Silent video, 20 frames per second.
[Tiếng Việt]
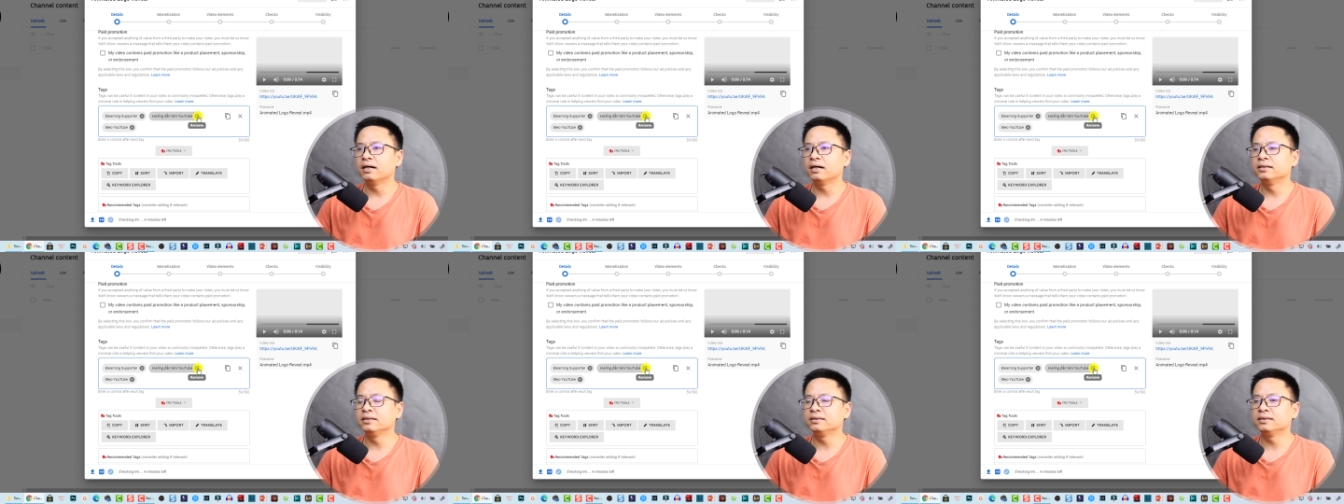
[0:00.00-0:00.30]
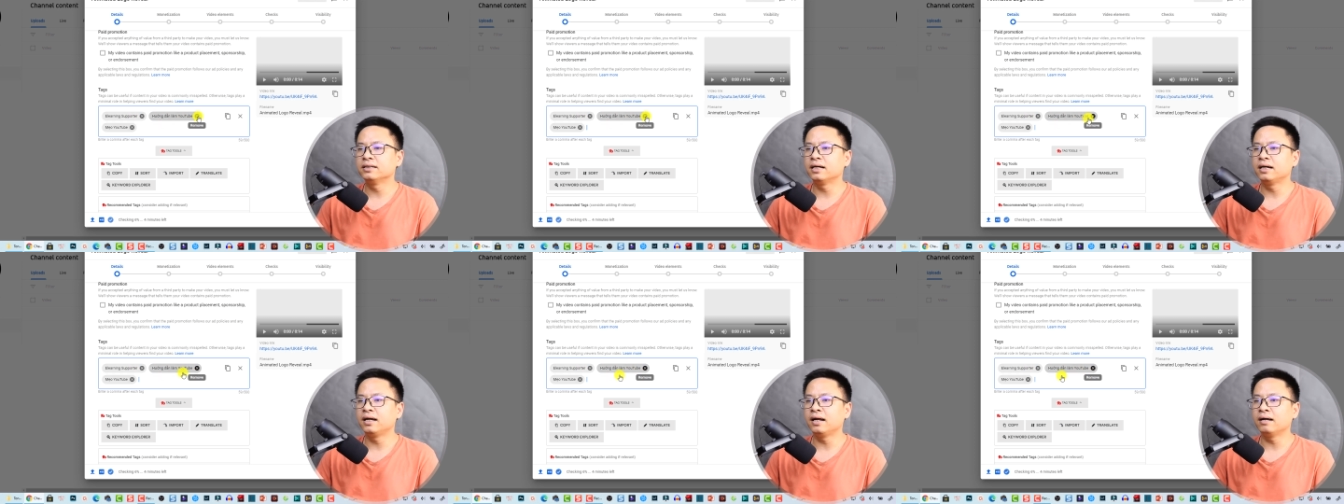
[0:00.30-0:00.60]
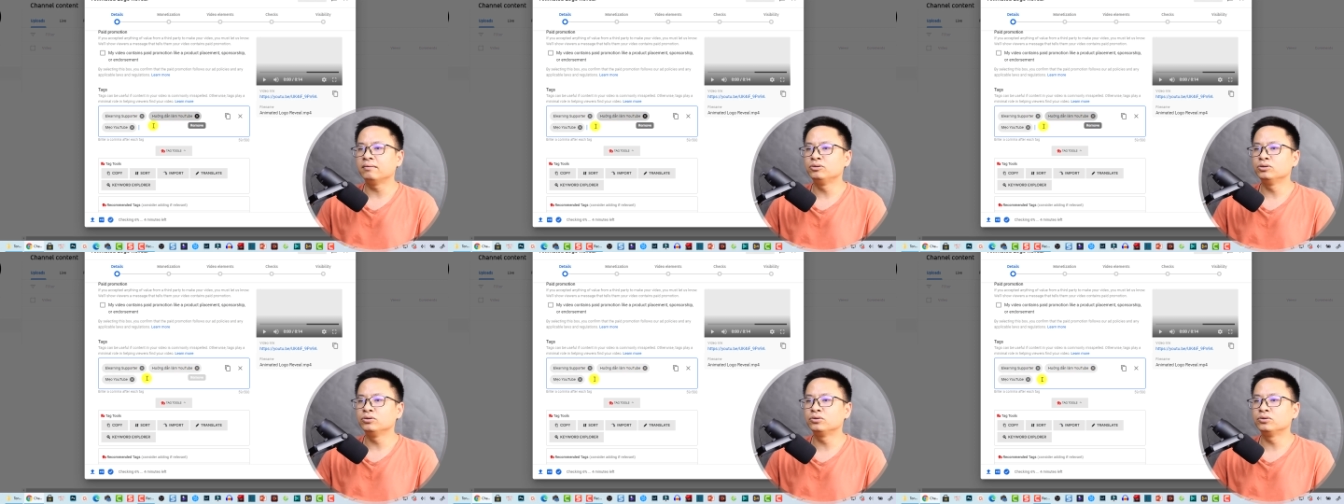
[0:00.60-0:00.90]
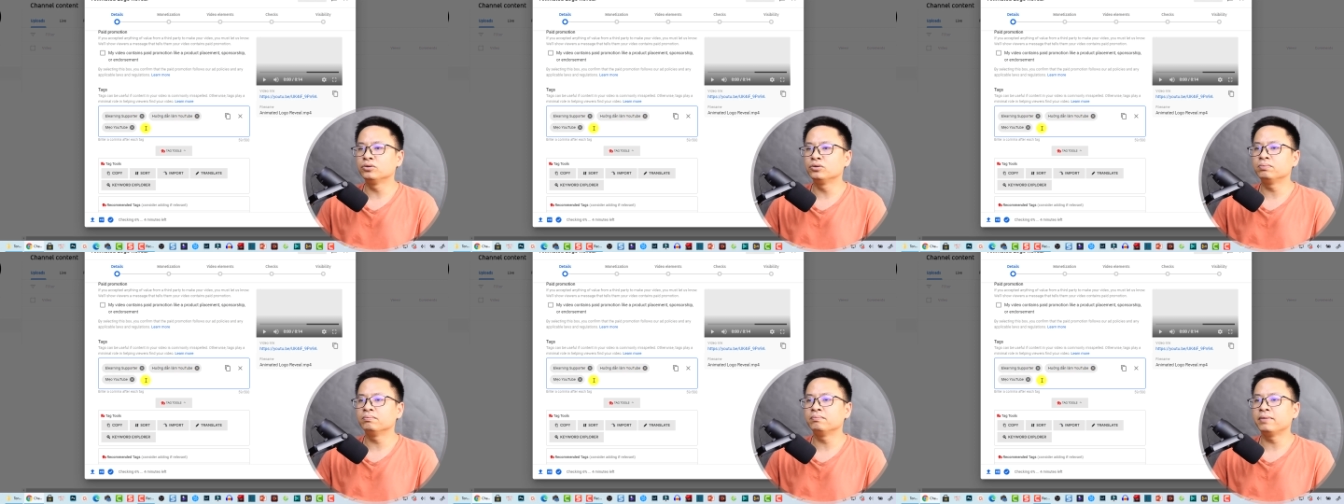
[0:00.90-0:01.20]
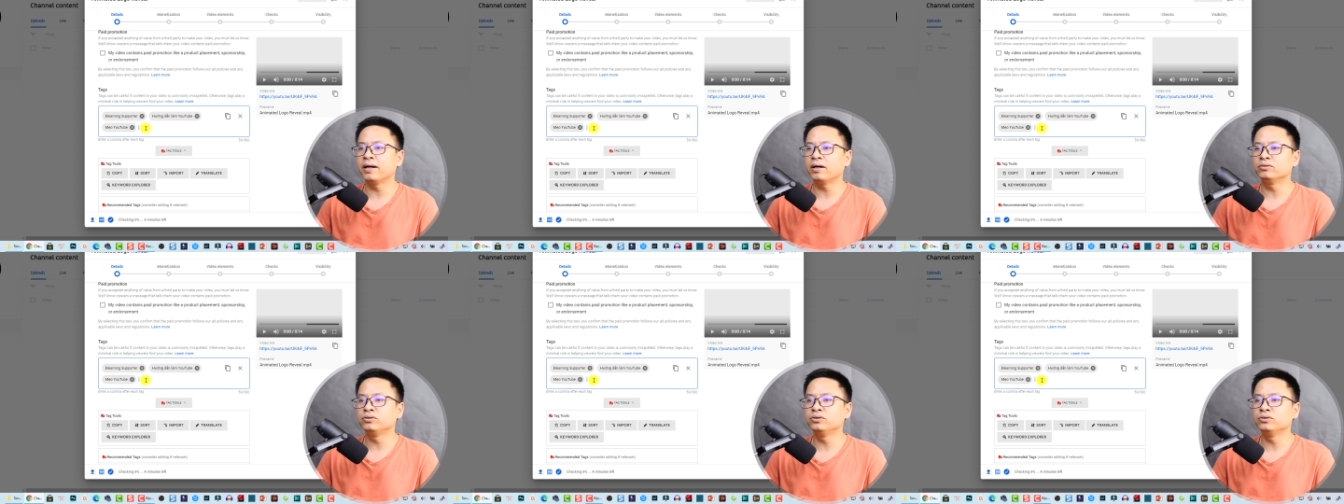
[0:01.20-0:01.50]
hướng dẫn làm YouTube,
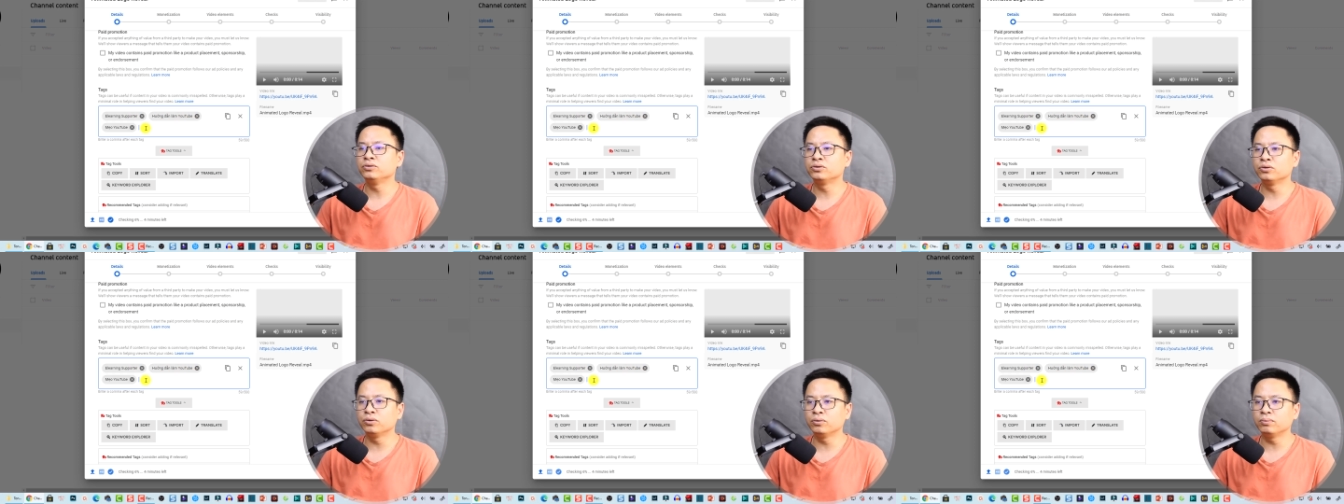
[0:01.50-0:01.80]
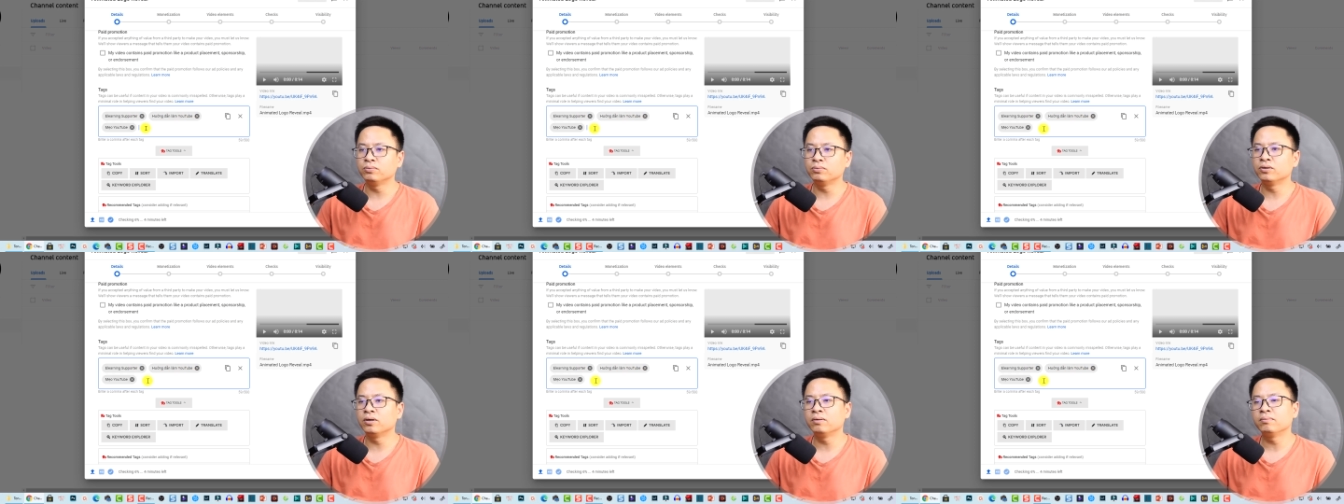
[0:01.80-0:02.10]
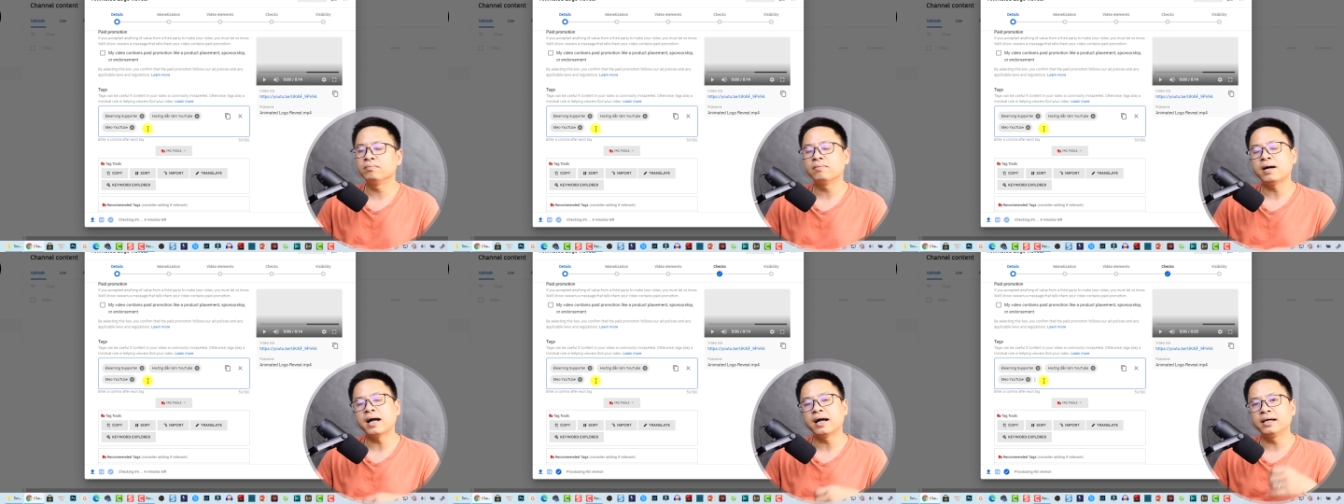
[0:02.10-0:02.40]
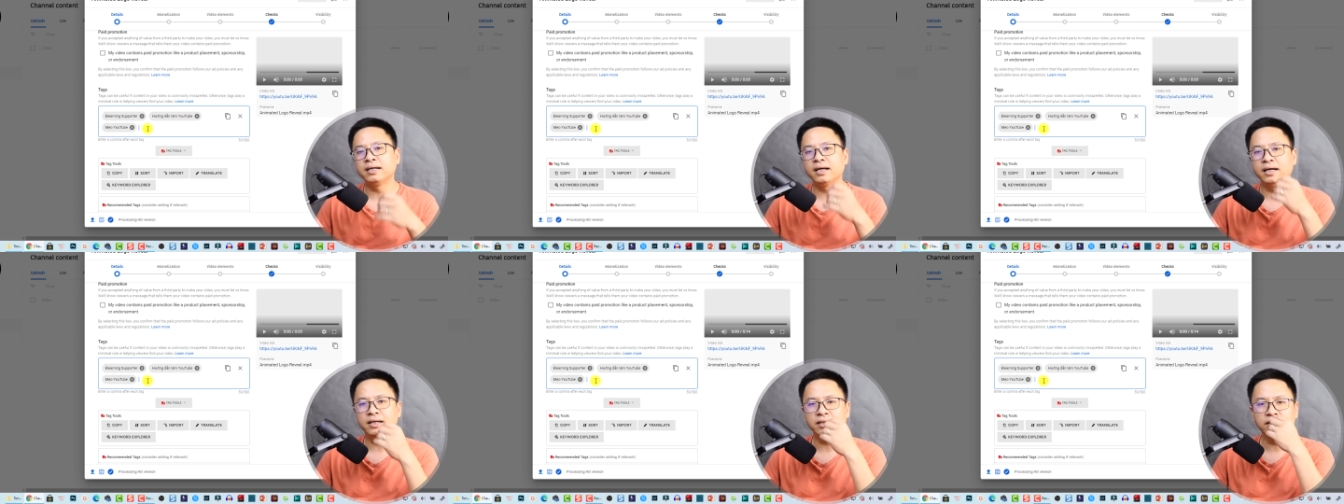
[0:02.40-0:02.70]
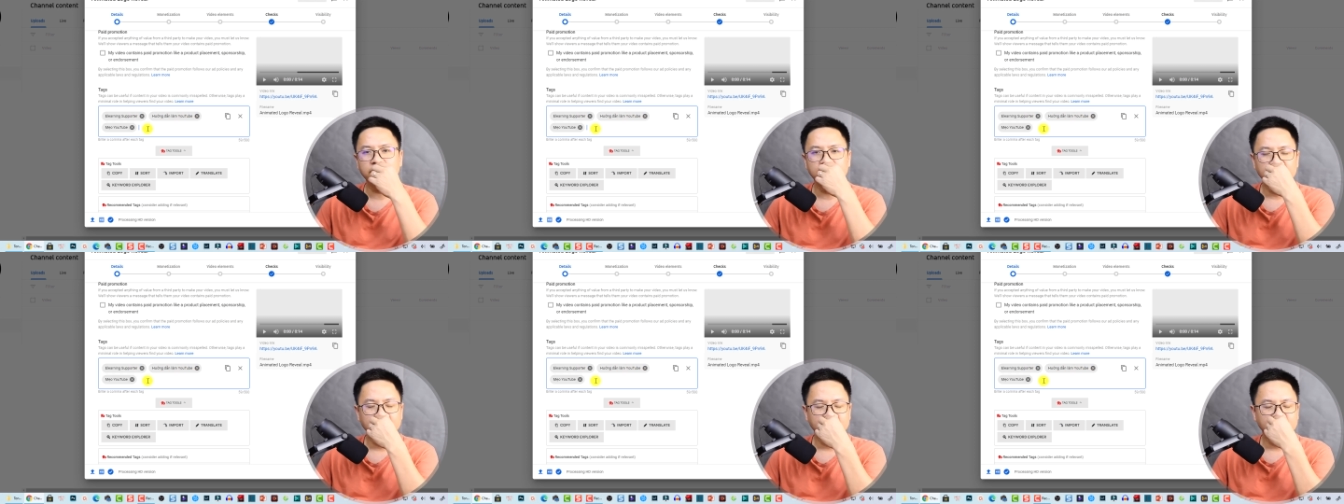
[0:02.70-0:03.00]
mẹo YouTube, đúng không? Ba cái
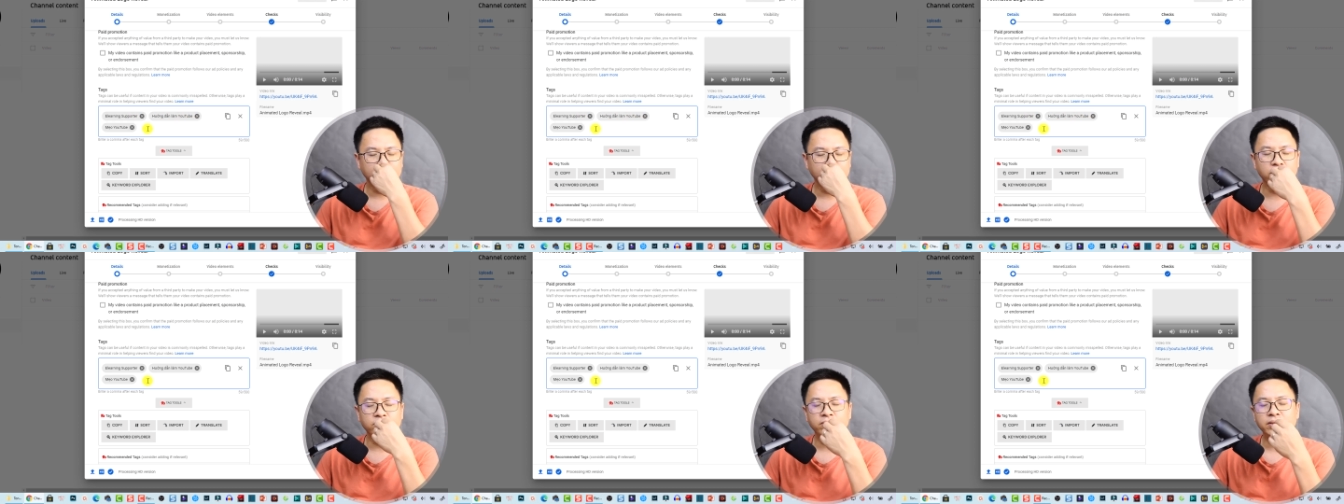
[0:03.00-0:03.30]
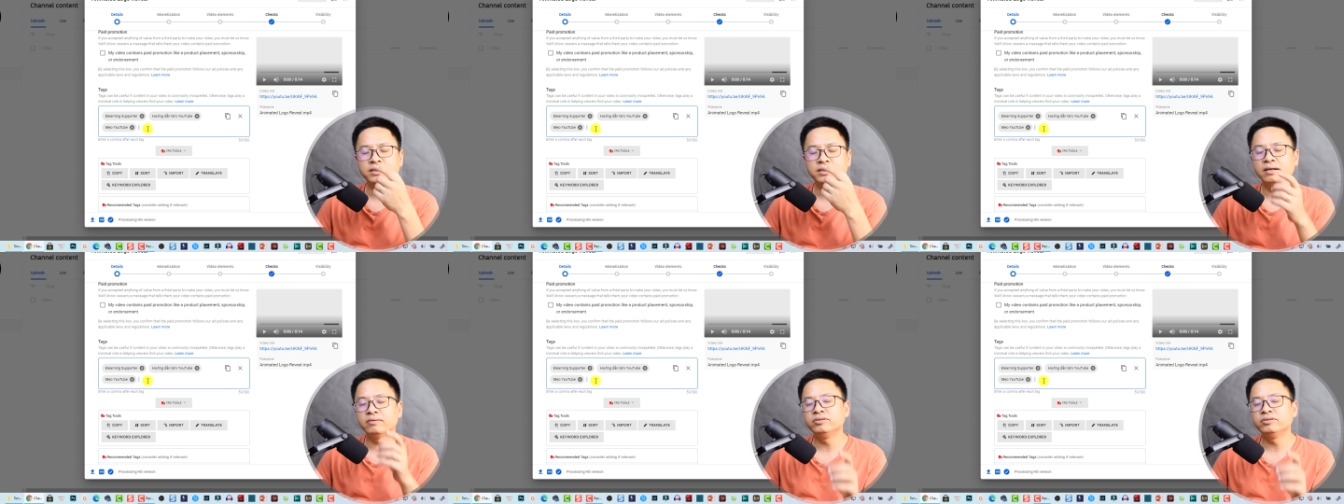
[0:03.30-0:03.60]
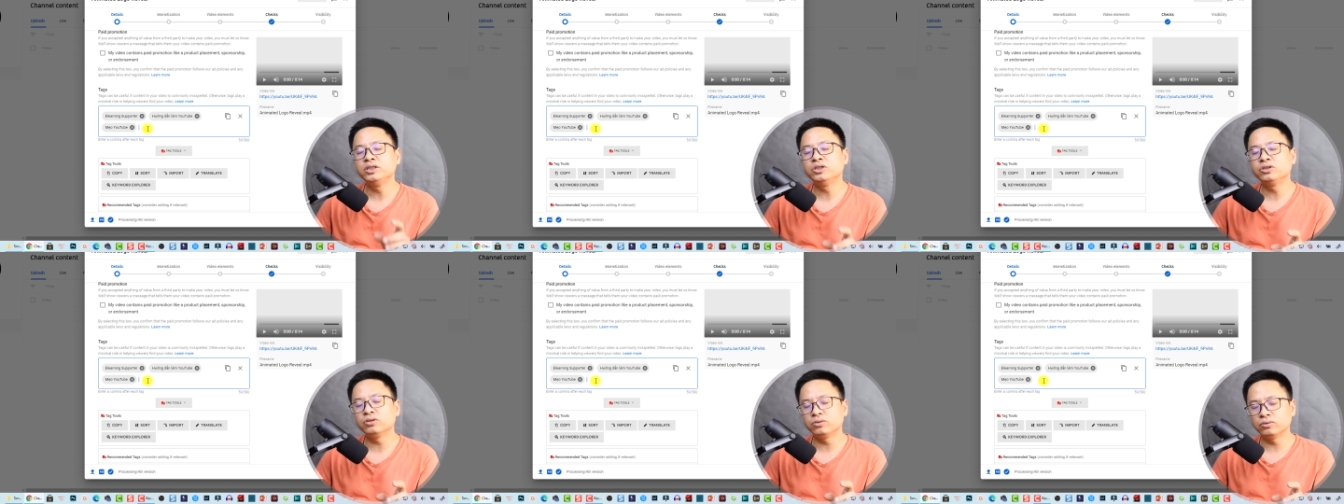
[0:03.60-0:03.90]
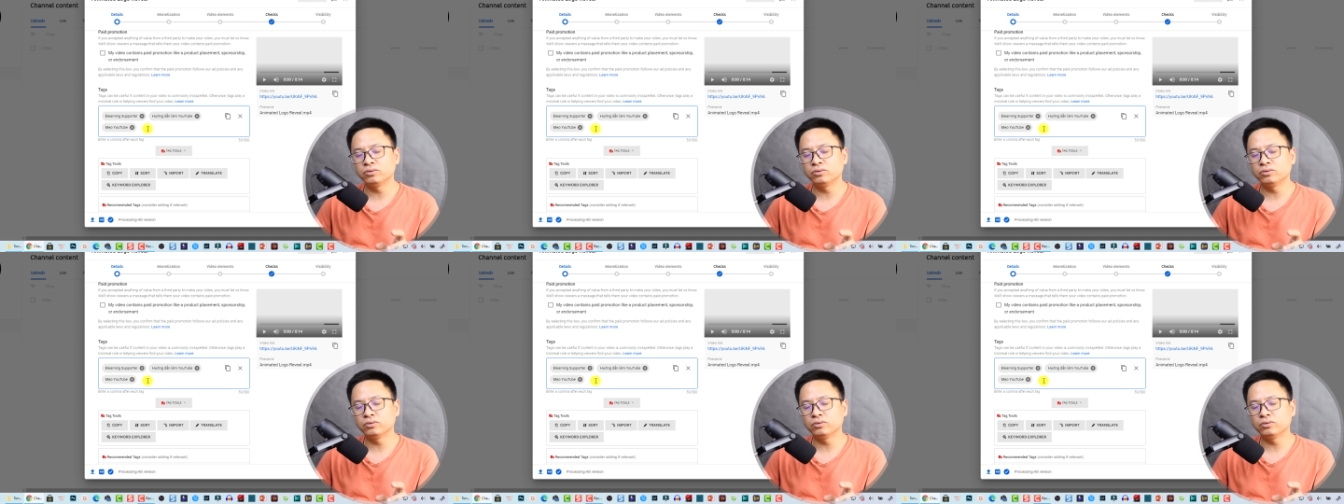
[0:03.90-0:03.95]
đấy. Đấy, còn bây giờ ví